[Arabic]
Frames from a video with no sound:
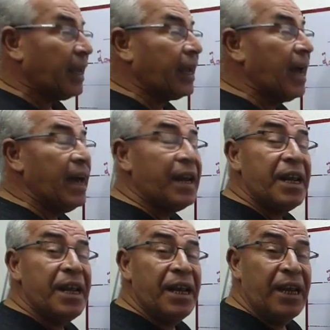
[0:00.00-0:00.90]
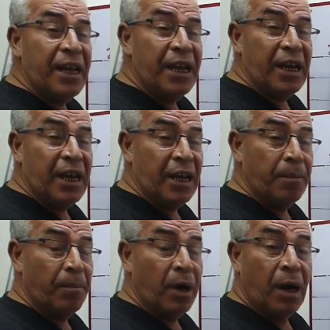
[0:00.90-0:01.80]

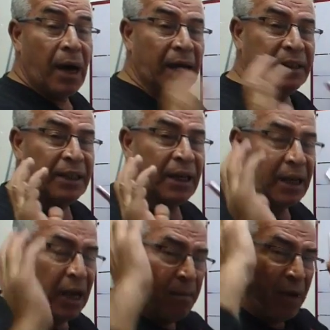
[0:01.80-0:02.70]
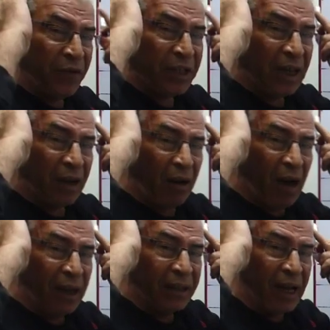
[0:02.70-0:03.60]
كريم خدت الكلمة في الذاكرة
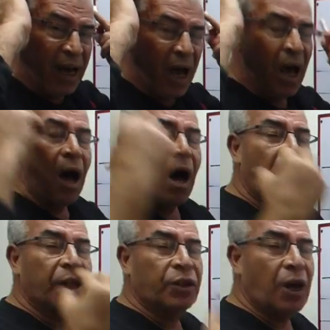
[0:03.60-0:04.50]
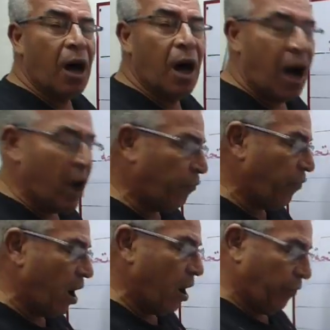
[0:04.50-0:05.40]
عندي هنا هقطعها حرف
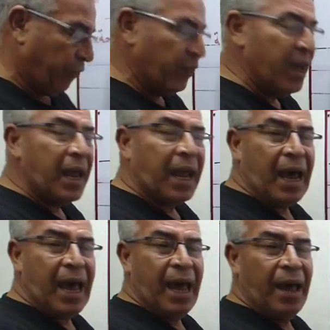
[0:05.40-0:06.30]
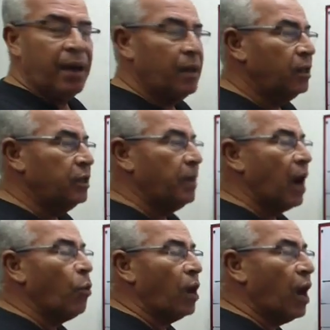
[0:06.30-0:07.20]
حرف كا يبقى
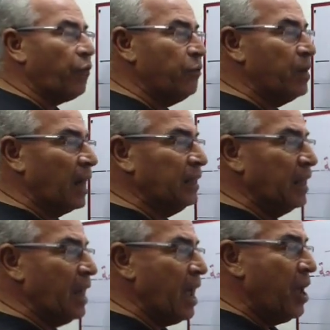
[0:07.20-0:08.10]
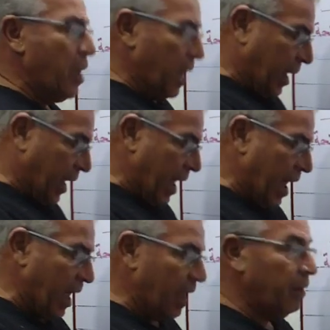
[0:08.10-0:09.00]
اول حرف من عندنا ايه
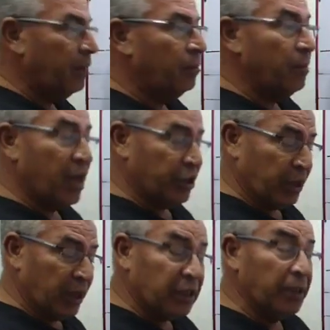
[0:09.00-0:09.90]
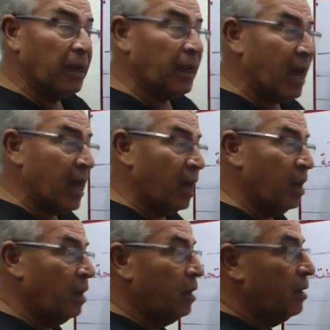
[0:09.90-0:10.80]
كا ماشي نكتب الكا
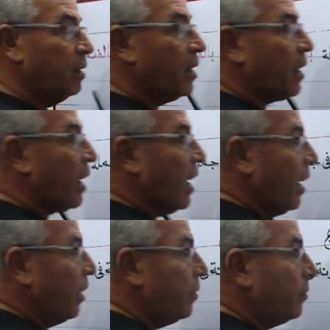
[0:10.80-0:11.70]
كا